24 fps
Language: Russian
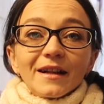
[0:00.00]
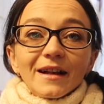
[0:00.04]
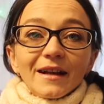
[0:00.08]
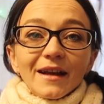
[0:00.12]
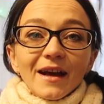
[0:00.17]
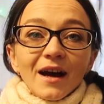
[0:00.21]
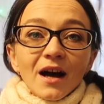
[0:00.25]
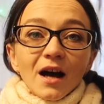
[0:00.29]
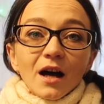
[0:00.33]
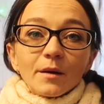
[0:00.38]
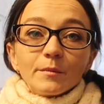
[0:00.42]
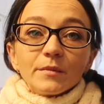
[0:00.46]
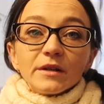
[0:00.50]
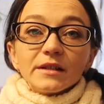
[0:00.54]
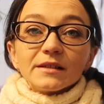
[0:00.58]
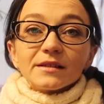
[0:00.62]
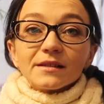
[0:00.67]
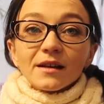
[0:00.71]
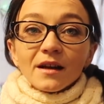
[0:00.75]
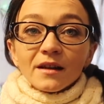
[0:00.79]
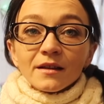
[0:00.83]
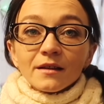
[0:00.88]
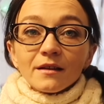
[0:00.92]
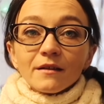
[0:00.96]
для
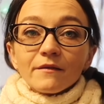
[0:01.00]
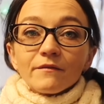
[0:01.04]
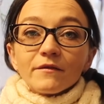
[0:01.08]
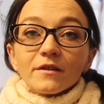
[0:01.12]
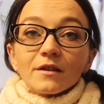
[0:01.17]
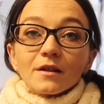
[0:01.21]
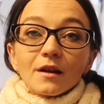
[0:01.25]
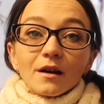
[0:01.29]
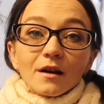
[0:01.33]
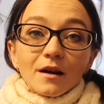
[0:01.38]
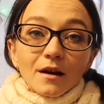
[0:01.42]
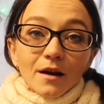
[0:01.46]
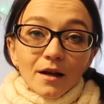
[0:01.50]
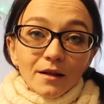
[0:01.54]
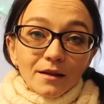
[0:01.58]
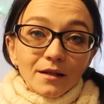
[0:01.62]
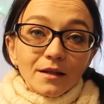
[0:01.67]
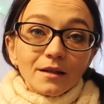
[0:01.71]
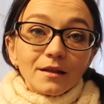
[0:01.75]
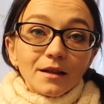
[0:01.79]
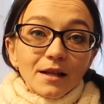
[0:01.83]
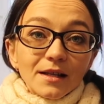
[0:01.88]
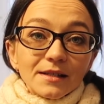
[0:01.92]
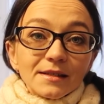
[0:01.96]
обрезания
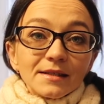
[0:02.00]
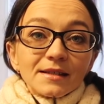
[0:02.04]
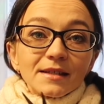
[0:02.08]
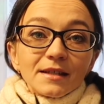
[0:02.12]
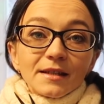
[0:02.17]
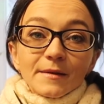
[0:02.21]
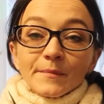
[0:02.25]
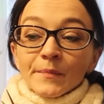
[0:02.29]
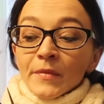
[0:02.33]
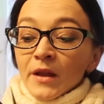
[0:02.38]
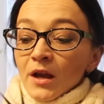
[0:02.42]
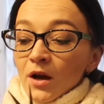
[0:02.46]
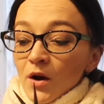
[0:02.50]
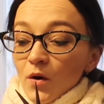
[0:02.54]
виноградной лозы.